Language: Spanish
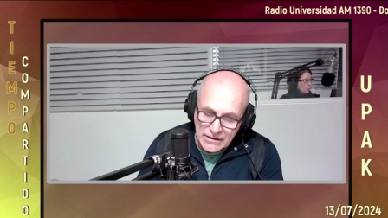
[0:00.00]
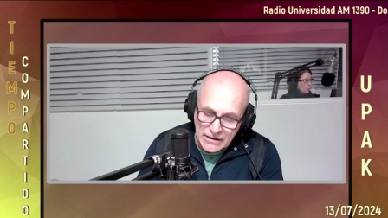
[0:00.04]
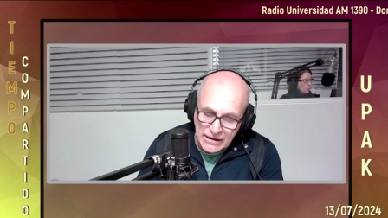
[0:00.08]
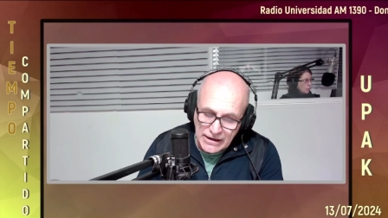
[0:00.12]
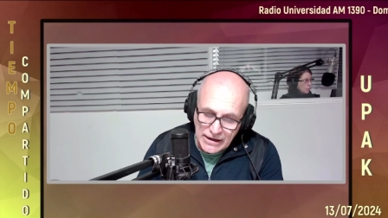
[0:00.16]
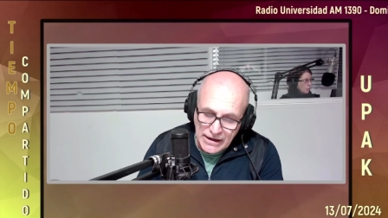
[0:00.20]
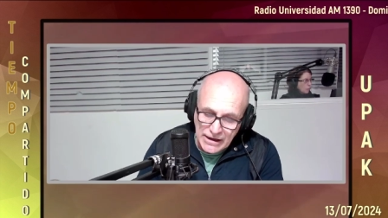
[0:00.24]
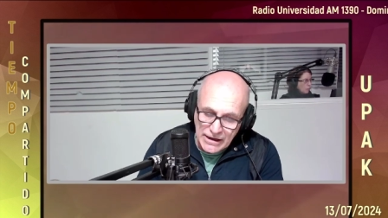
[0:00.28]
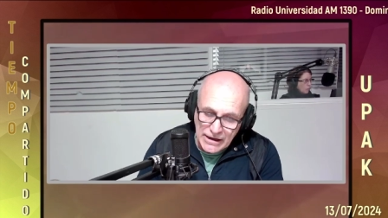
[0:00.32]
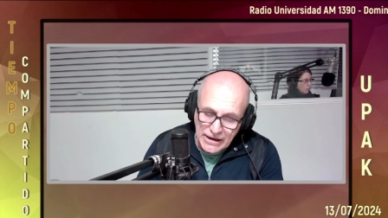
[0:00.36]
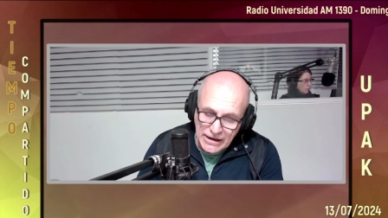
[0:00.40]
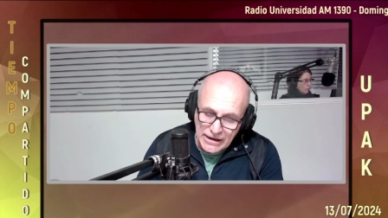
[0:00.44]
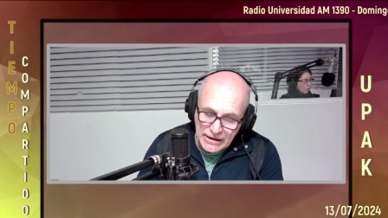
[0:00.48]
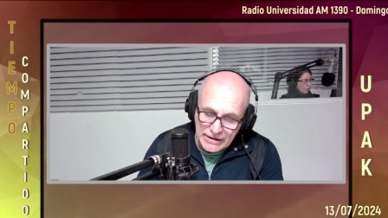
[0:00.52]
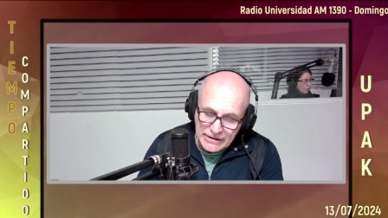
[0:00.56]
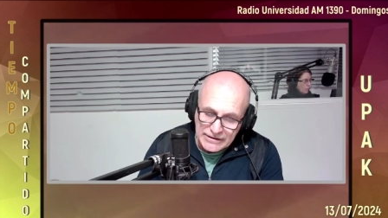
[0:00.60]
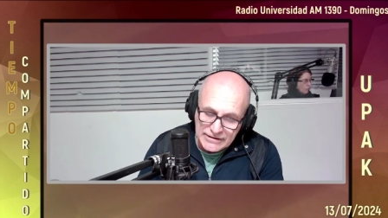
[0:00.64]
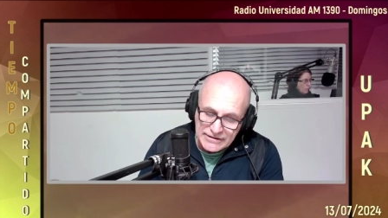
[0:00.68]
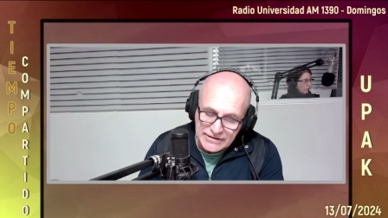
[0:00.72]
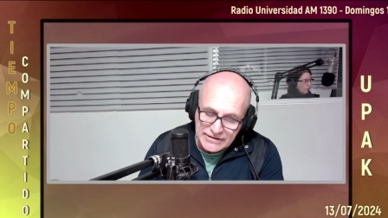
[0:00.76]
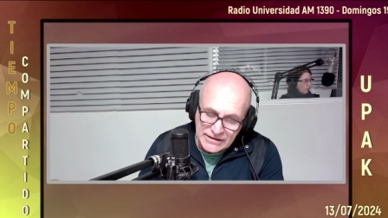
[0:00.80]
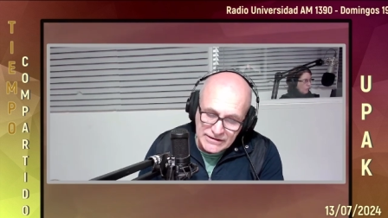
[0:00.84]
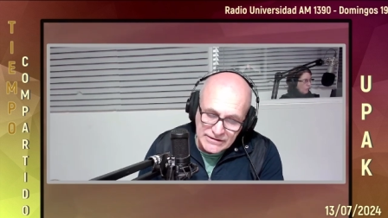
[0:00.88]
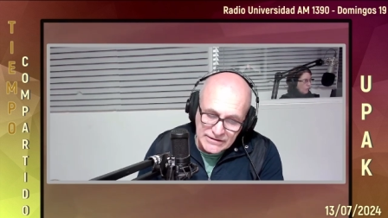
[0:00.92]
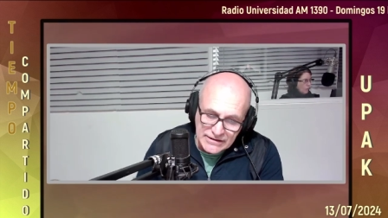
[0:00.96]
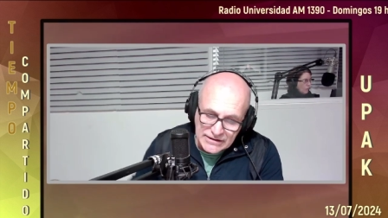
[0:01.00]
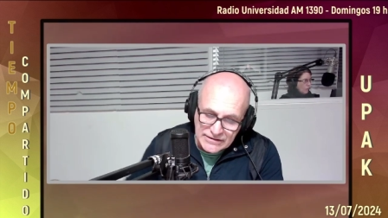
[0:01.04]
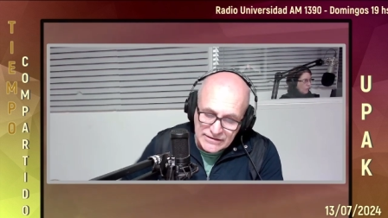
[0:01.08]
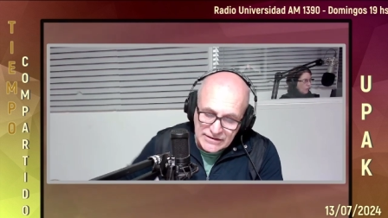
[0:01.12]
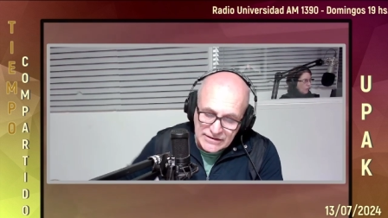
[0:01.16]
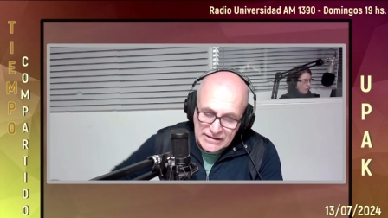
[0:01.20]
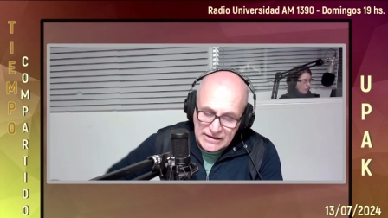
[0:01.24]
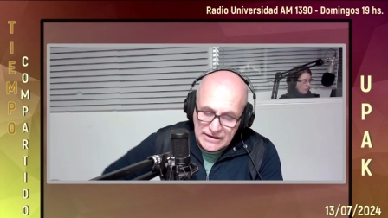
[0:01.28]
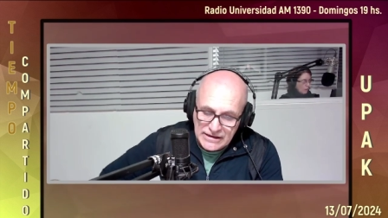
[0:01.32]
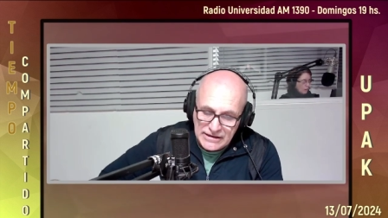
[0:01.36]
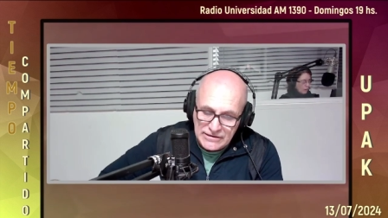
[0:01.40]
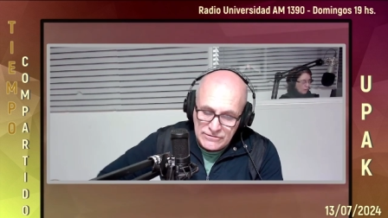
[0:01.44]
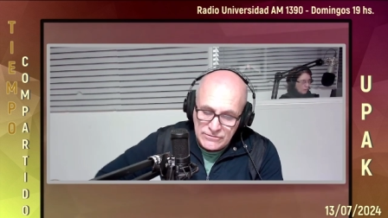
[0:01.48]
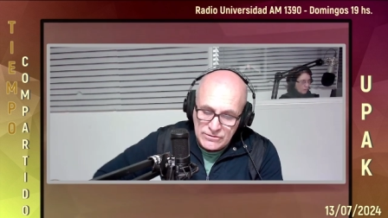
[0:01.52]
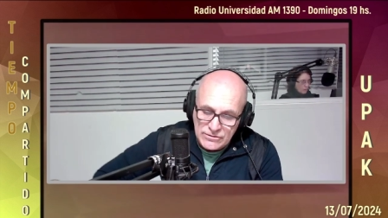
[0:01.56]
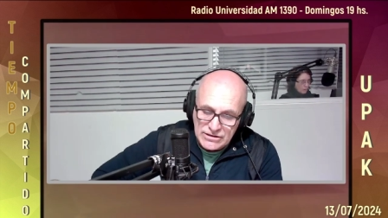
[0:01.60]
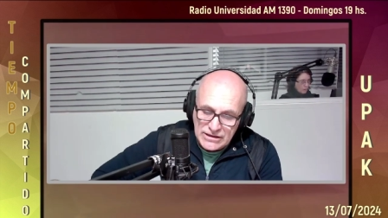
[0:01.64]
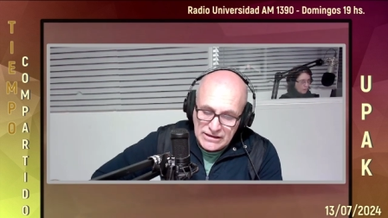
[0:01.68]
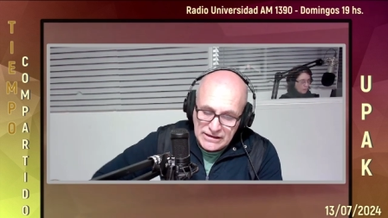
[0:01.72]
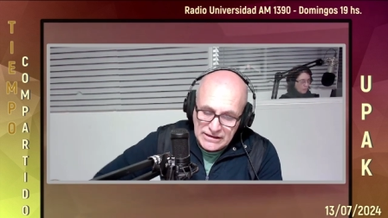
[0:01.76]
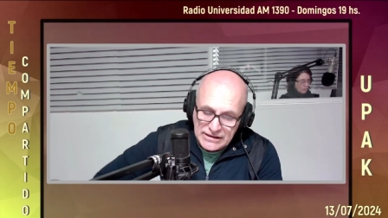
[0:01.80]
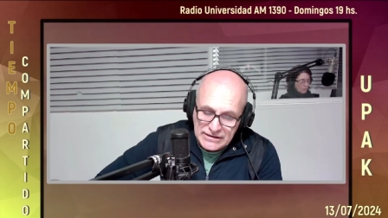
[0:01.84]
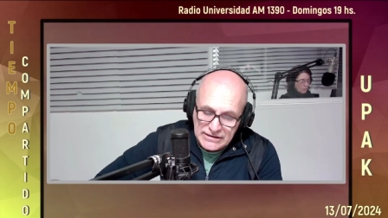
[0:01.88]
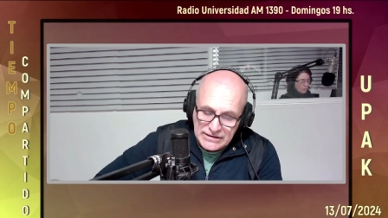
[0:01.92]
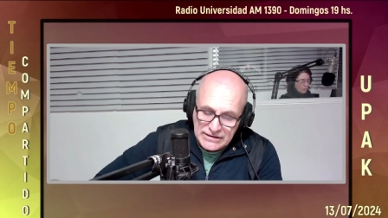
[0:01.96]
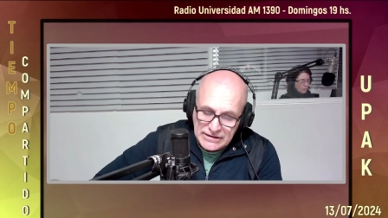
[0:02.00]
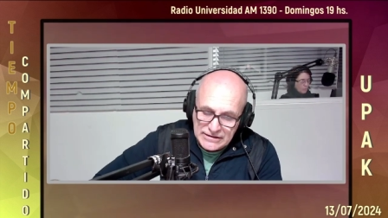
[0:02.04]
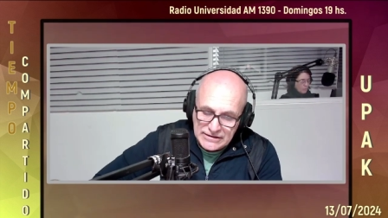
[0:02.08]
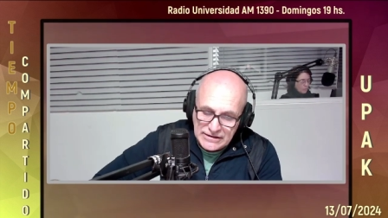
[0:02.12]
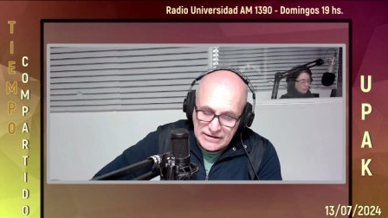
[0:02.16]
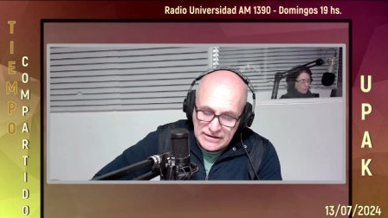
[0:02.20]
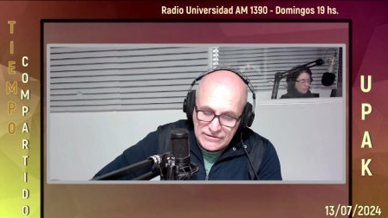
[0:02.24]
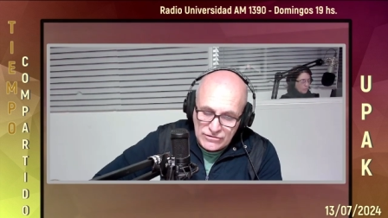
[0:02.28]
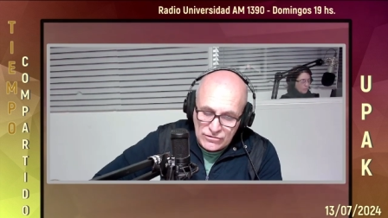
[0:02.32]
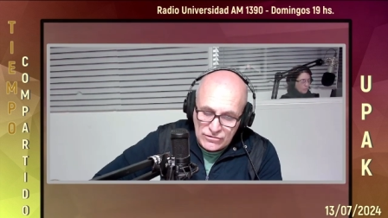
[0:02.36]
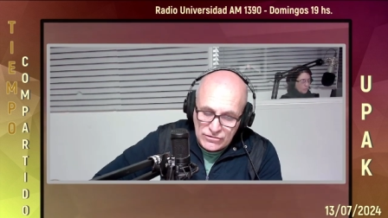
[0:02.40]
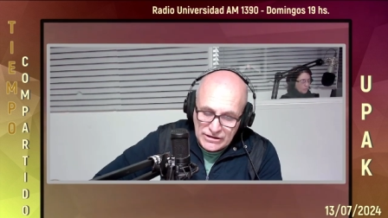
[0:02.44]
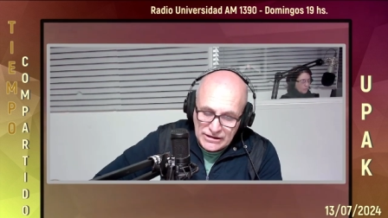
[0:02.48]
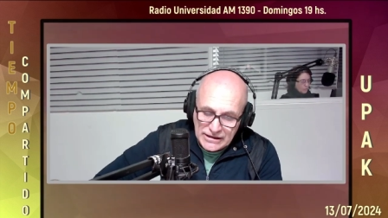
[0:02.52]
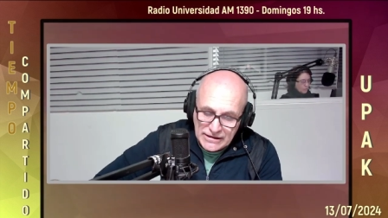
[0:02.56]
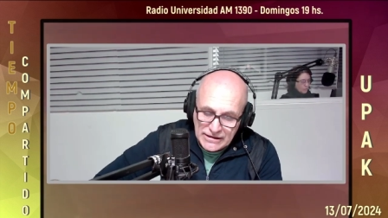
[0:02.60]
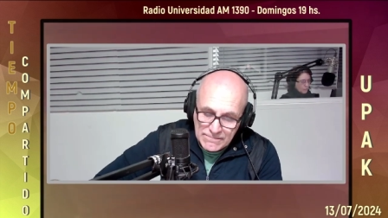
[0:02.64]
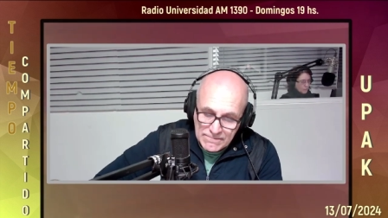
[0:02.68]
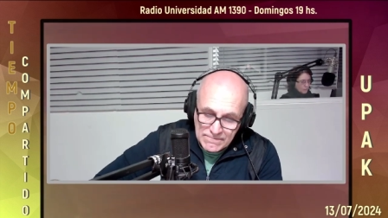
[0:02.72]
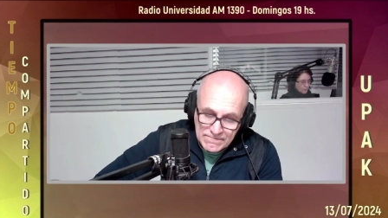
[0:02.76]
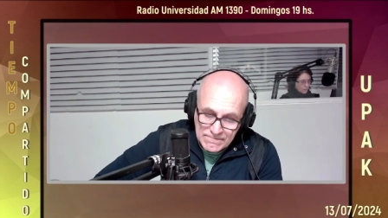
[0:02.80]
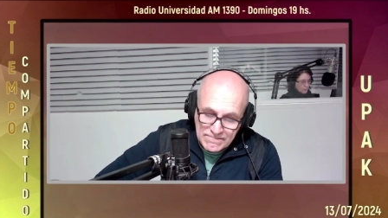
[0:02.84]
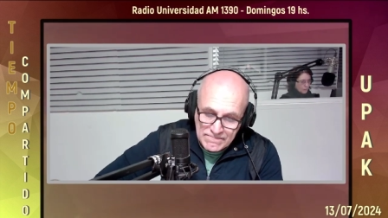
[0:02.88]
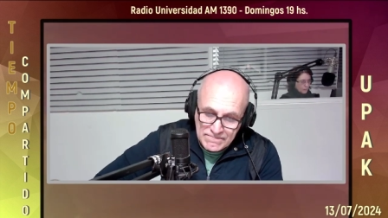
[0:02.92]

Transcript: eh, intenta acercar a nuestra gente esa historia.